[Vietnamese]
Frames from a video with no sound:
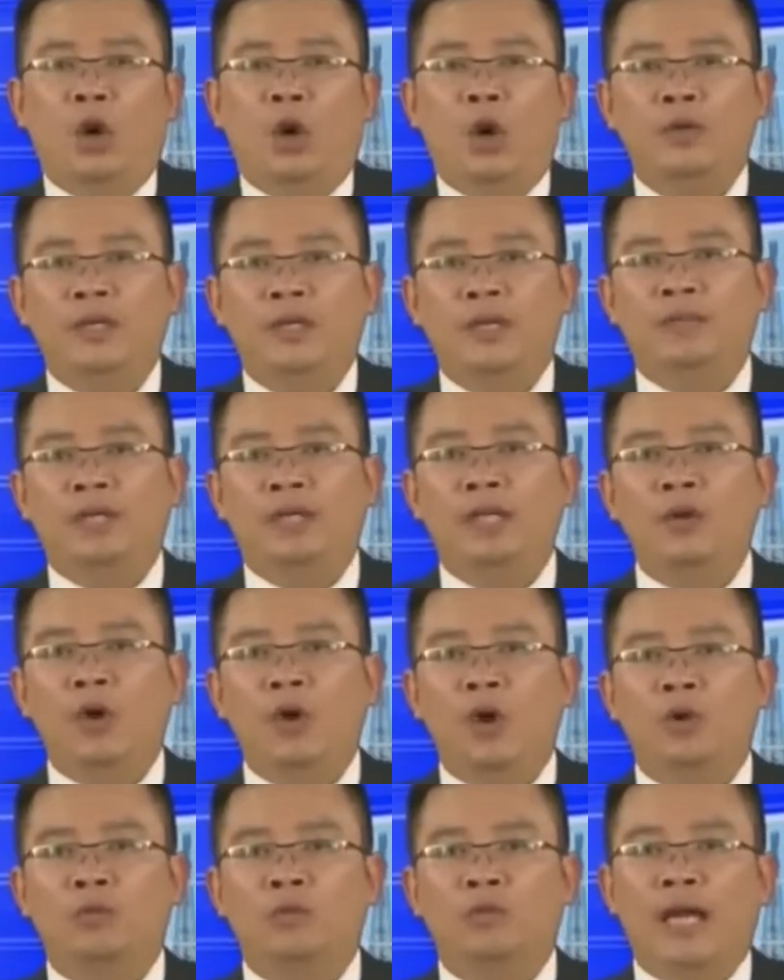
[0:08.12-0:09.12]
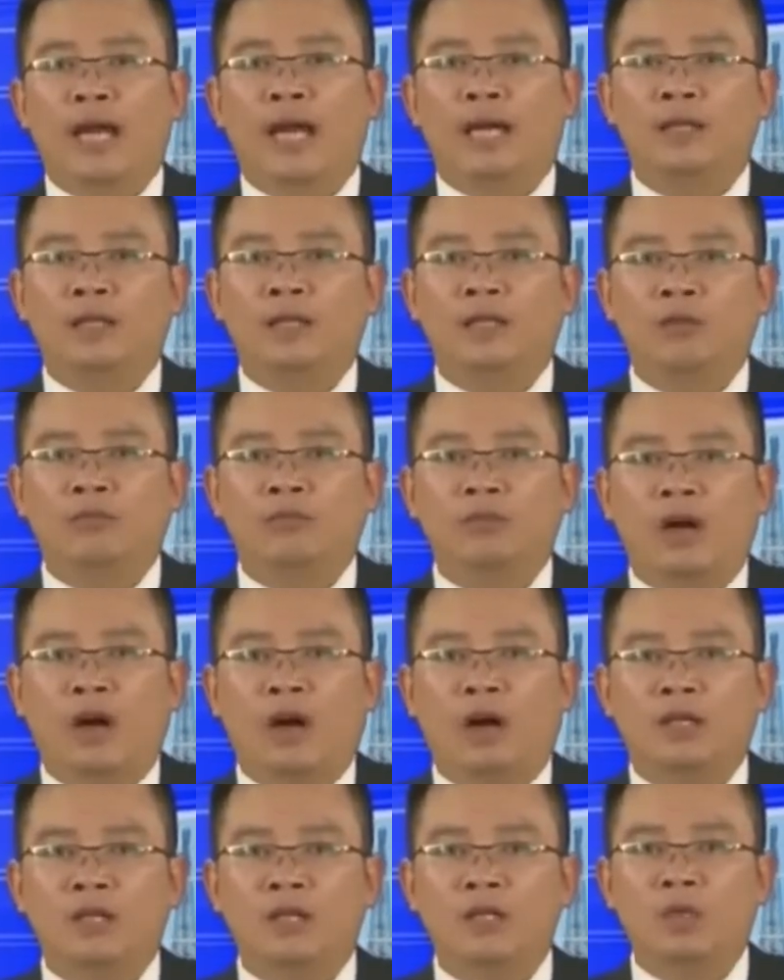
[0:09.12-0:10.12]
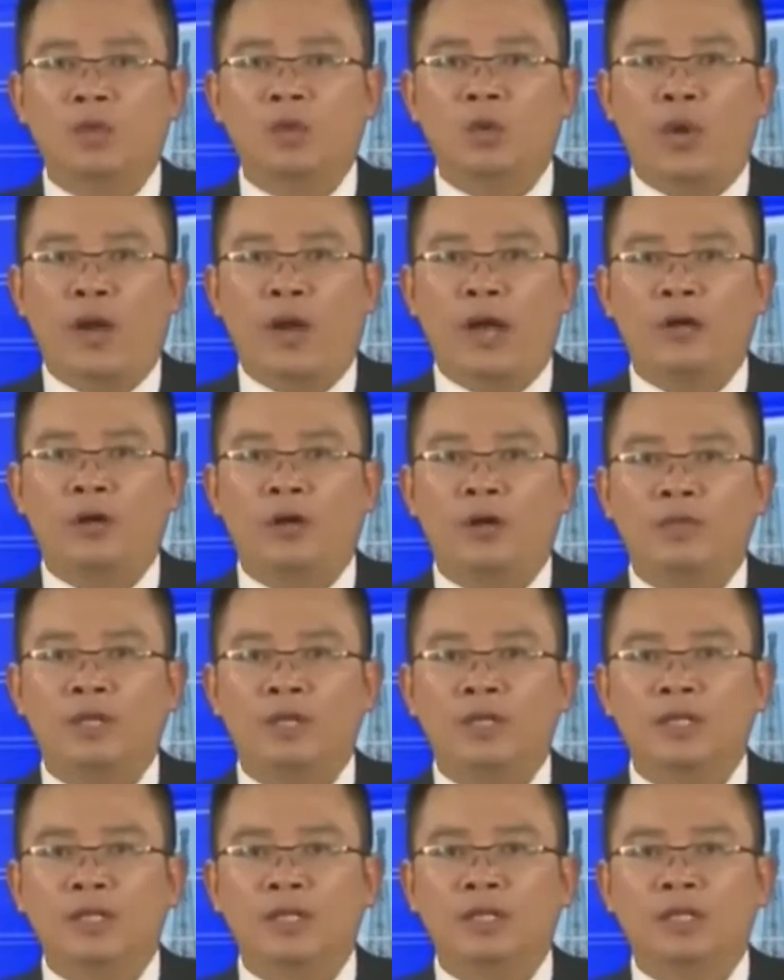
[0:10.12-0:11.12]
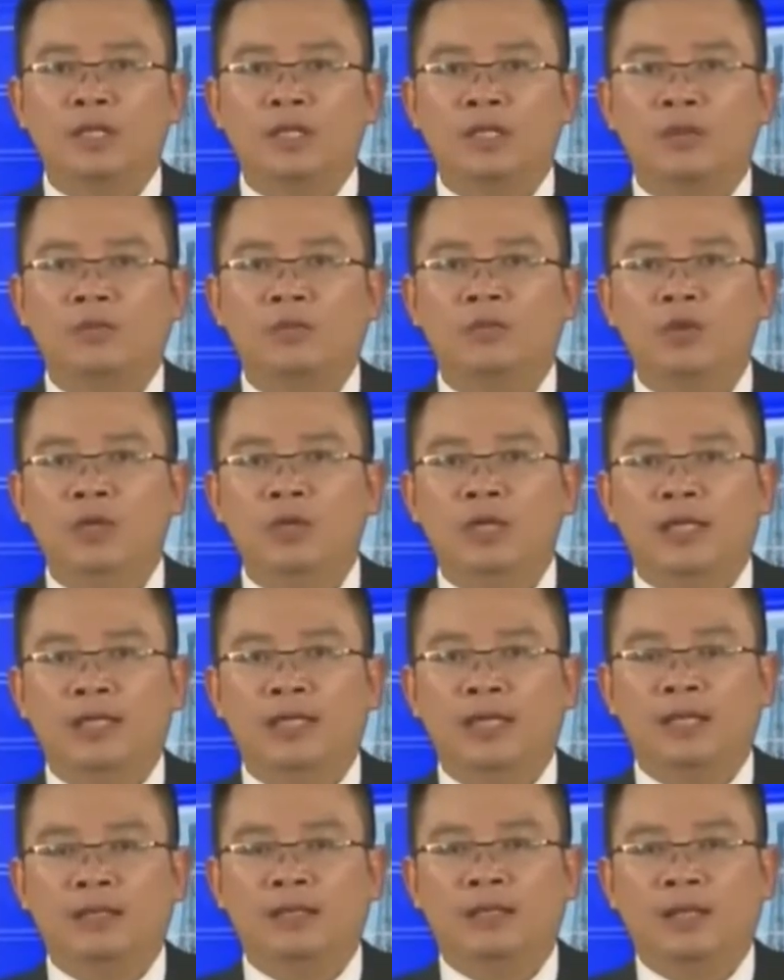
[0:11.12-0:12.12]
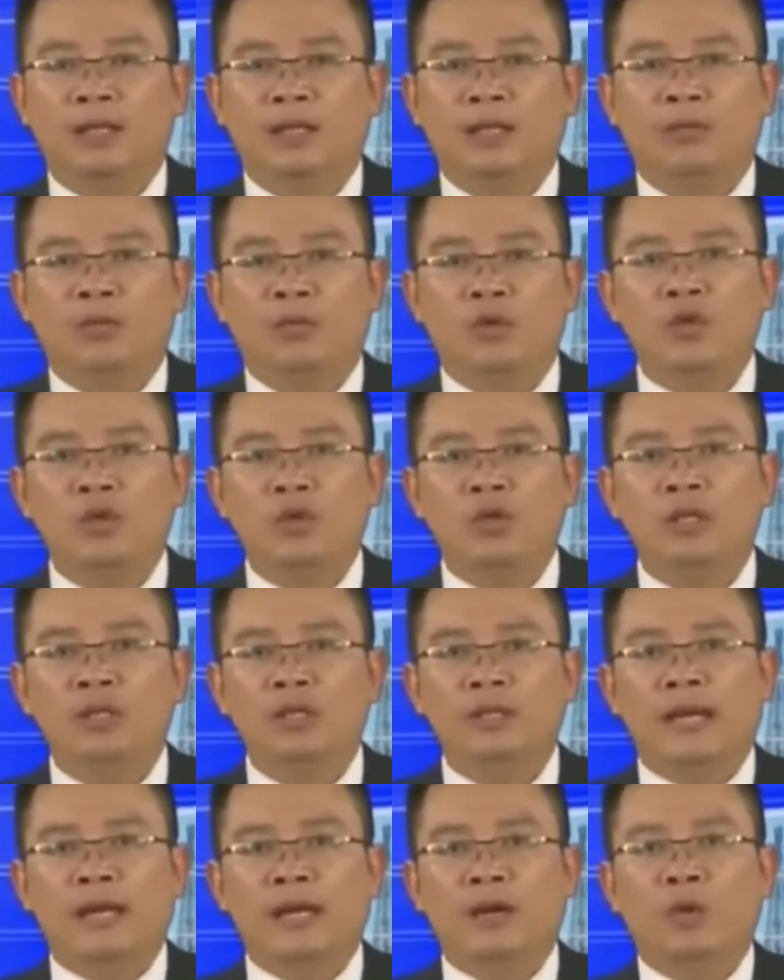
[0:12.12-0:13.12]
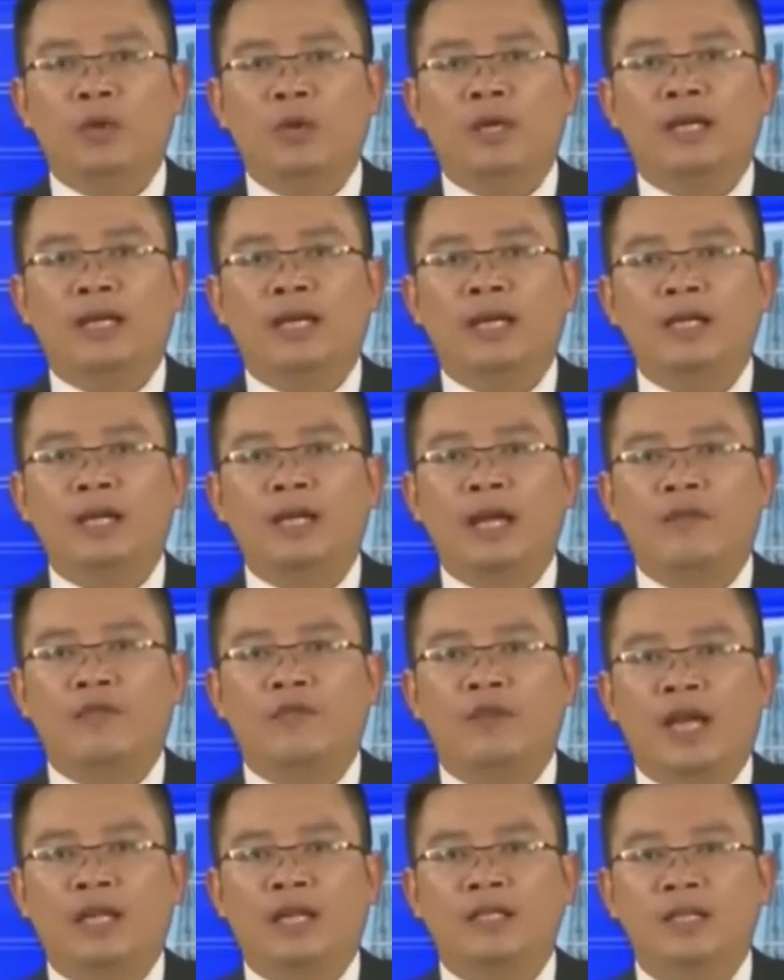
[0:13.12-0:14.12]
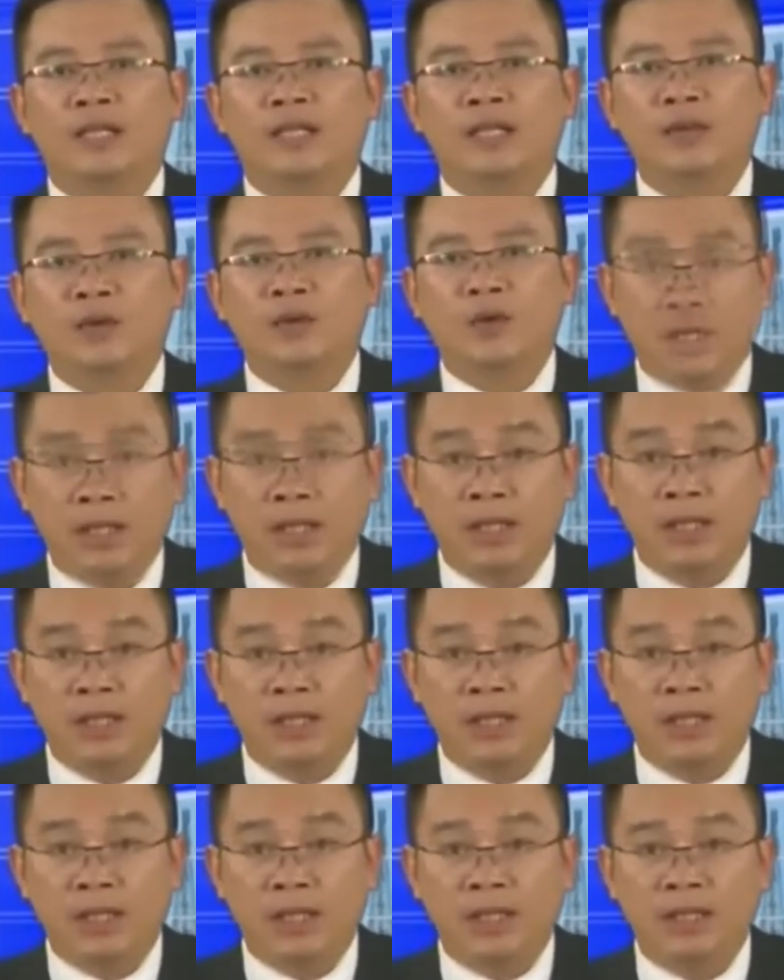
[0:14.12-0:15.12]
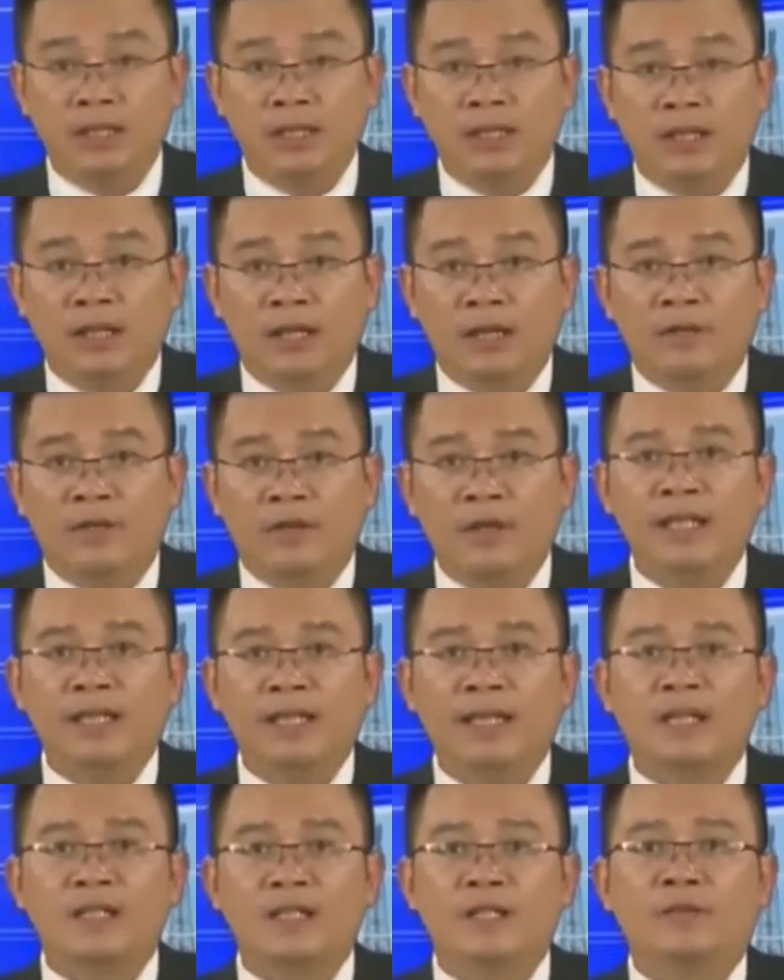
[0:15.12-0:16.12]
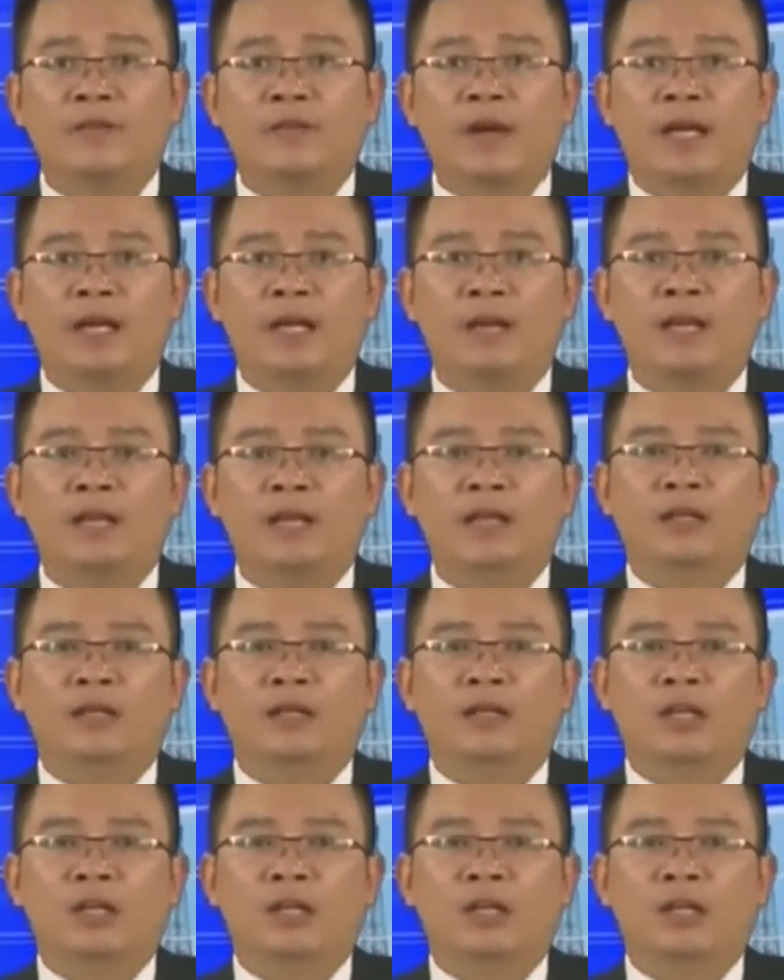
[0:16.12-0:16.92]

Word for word: ô nhiễm tiếng ồn gây ảnh hưởng không nhỏ tới sức khỏe cũng như chất lượng sống của người dân. Một số nước đã có quy định khắc khe về hạn chế tiếng ồn trong khu dân cư với chế tài xử phạt nghiêm khắc.